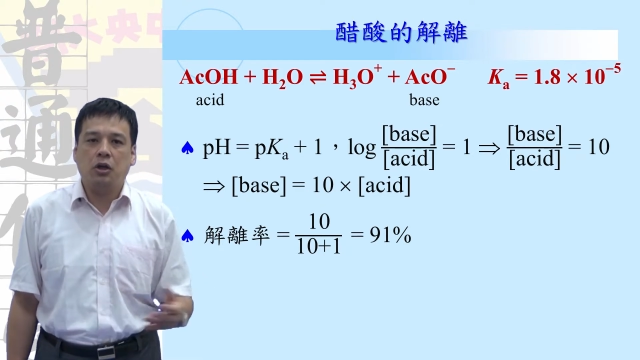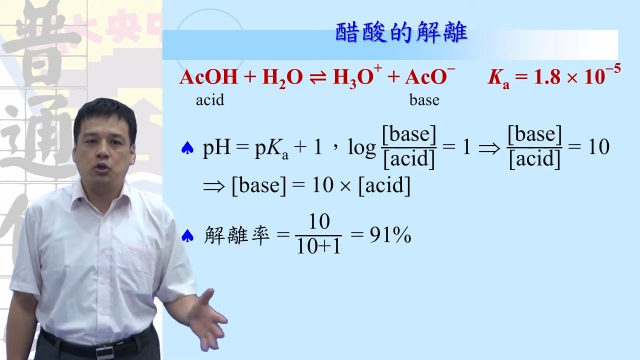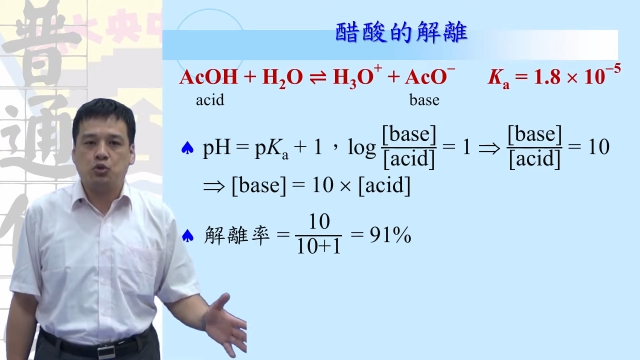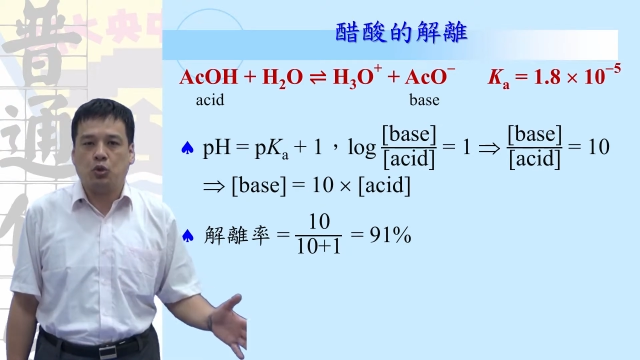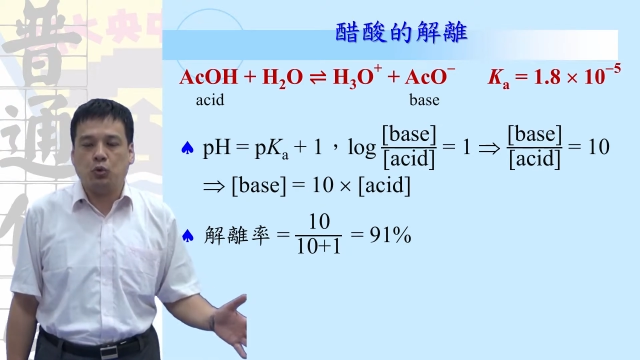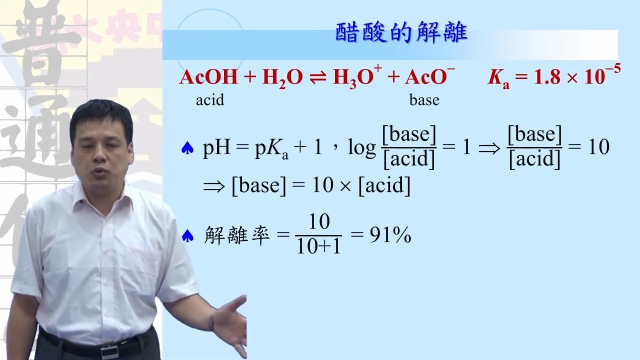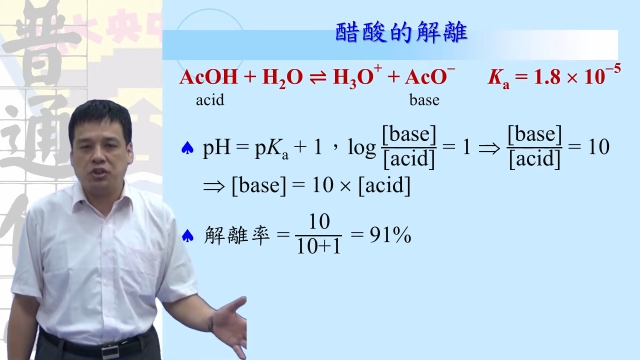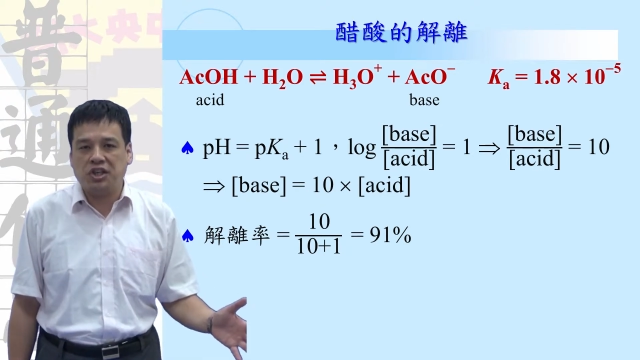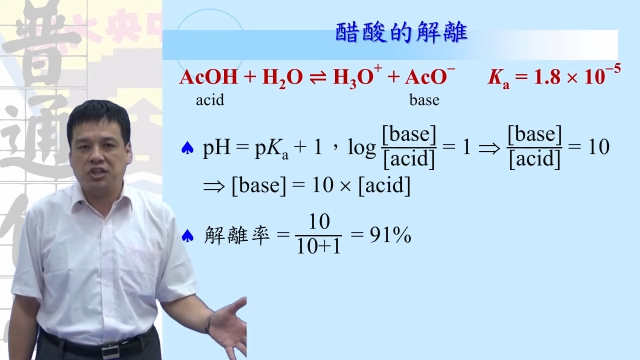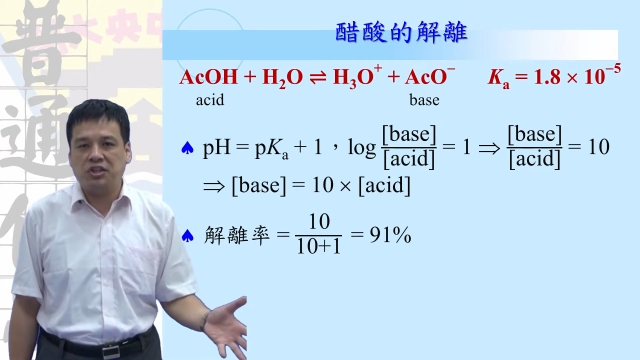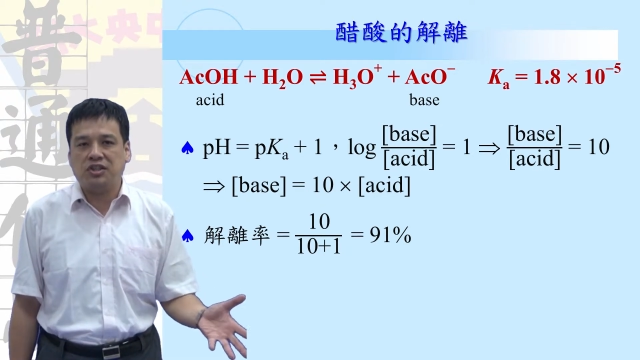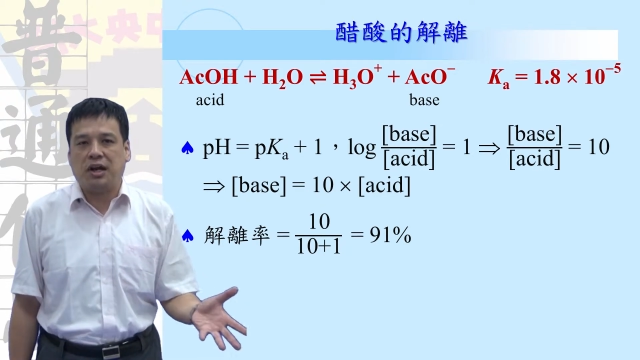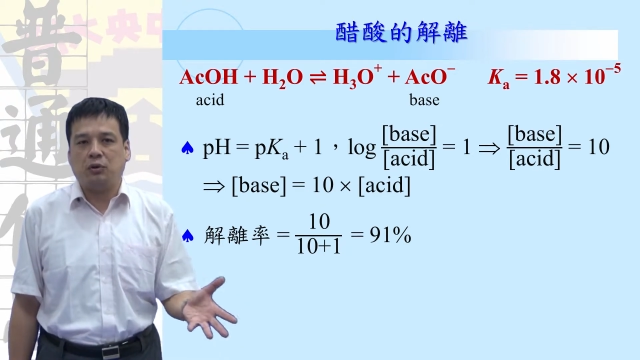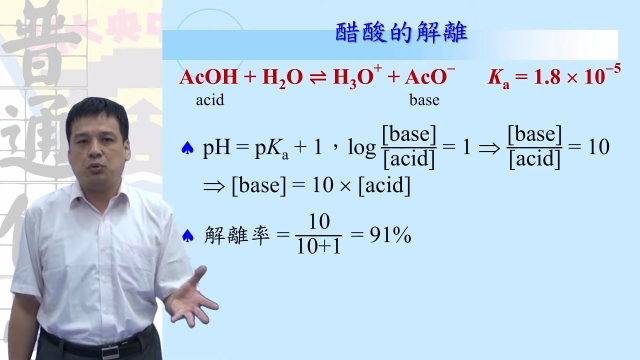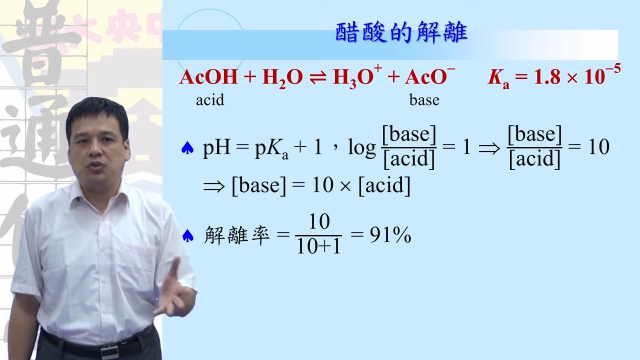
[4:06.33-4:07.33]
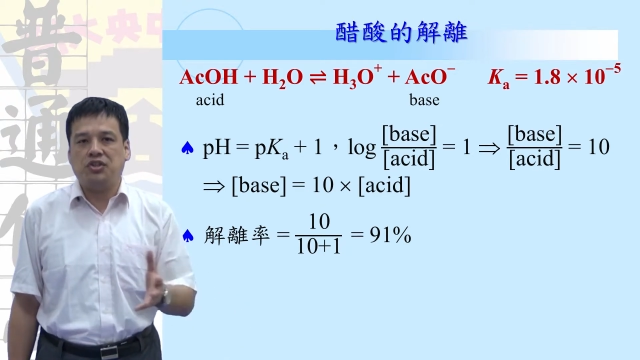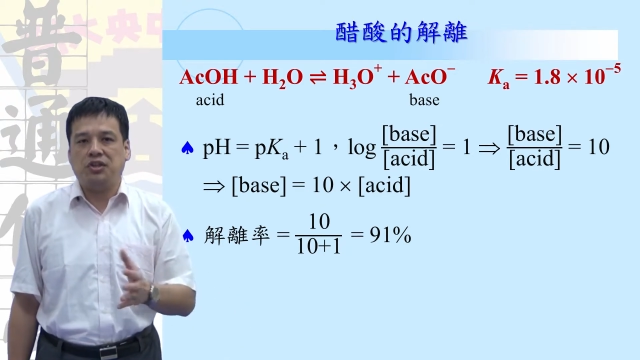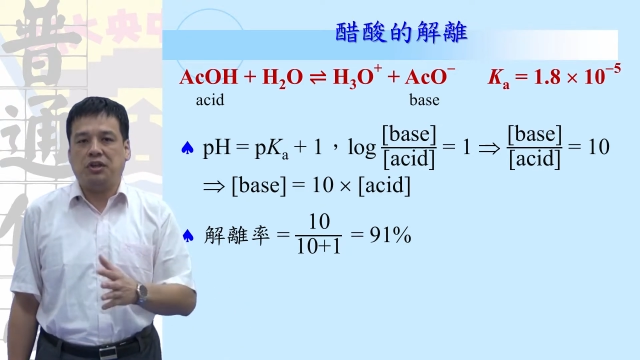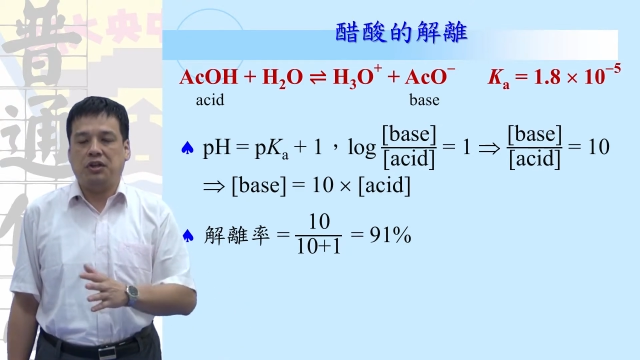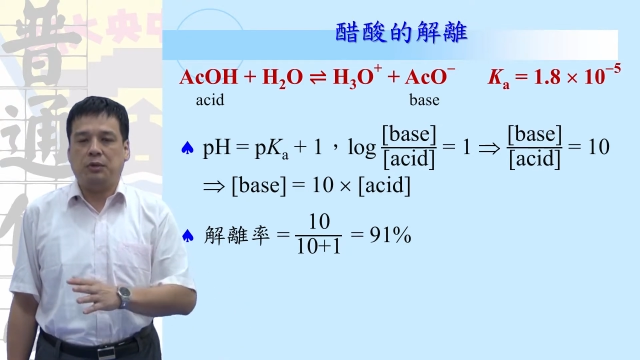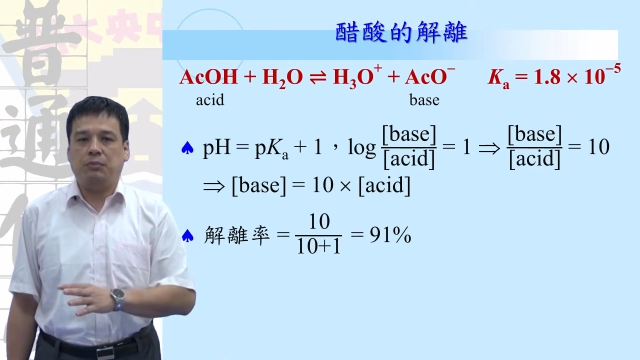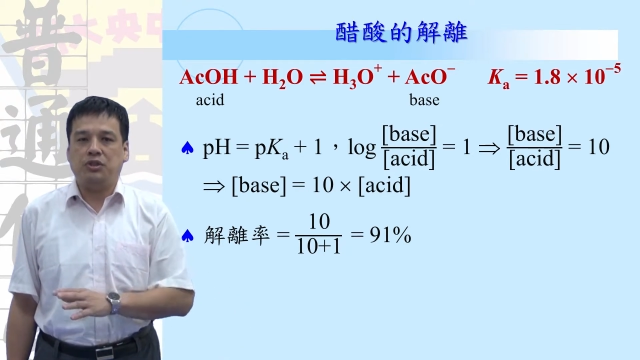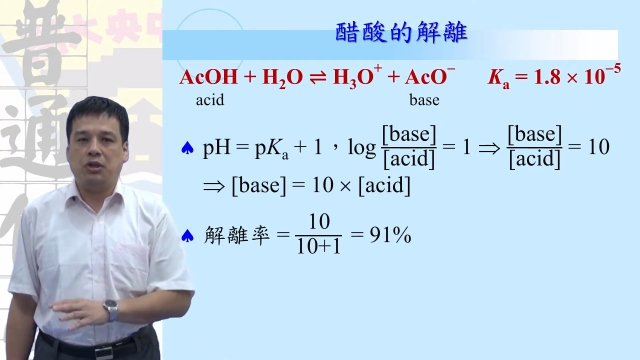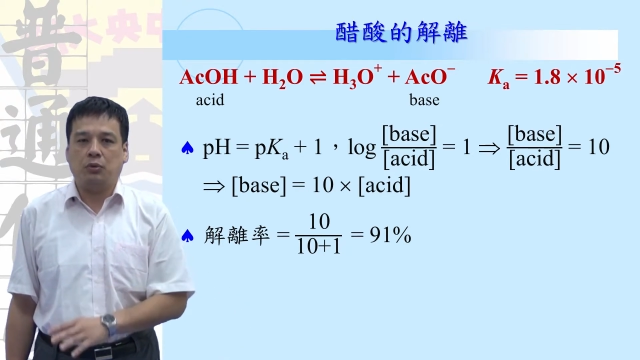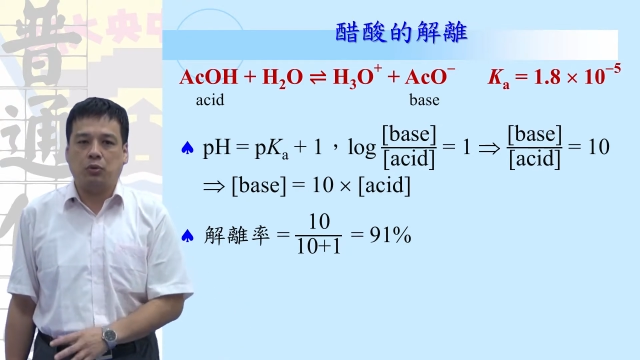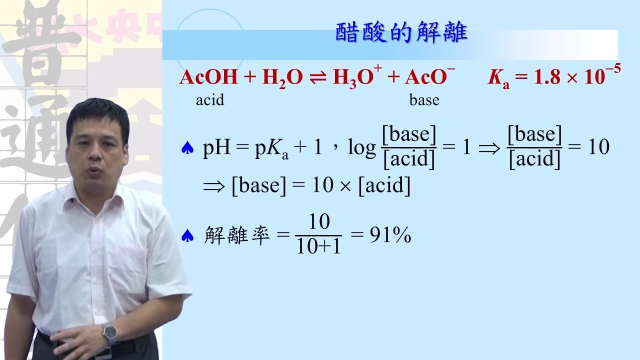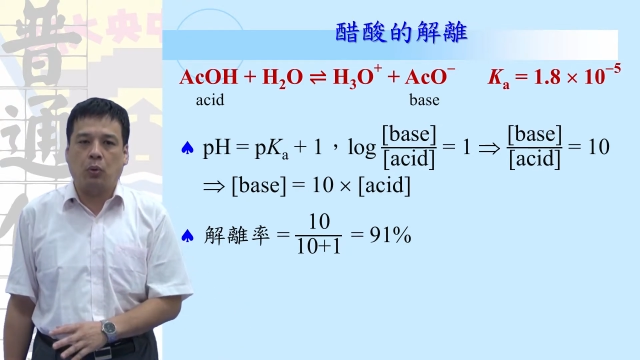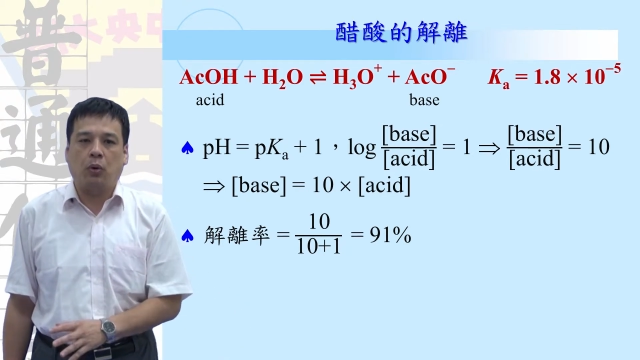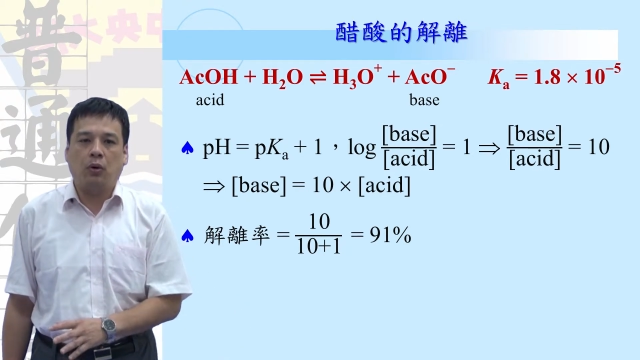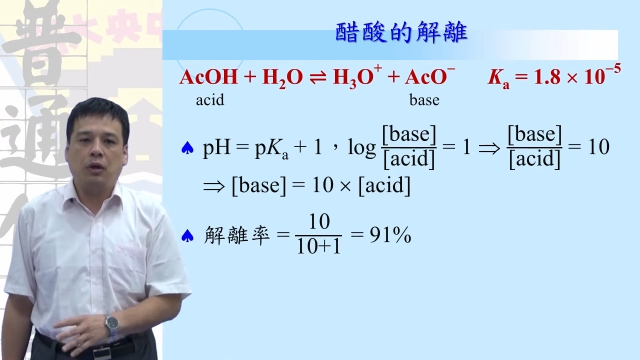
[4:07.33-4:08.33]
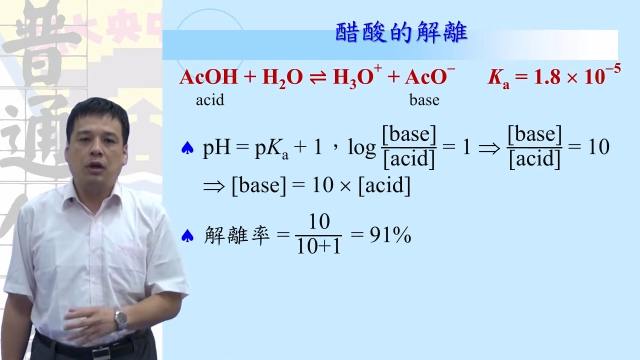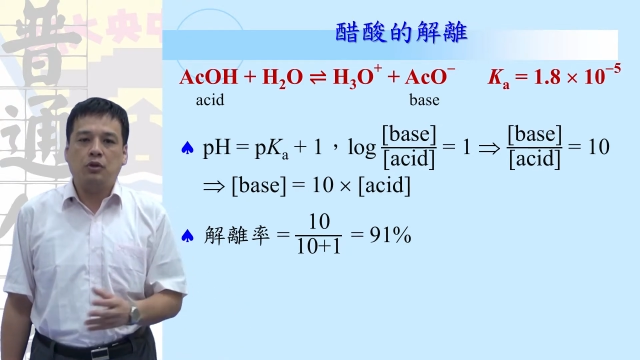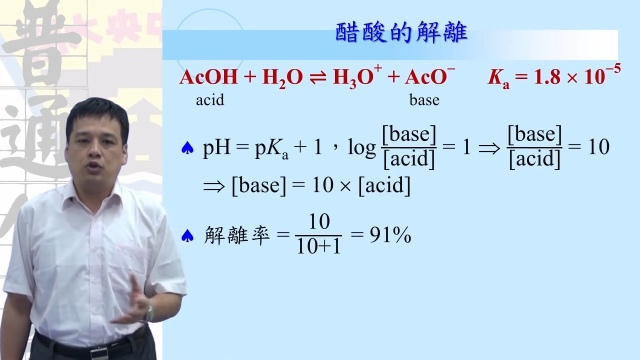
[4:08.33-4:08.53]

所以我倾向于解离比较多，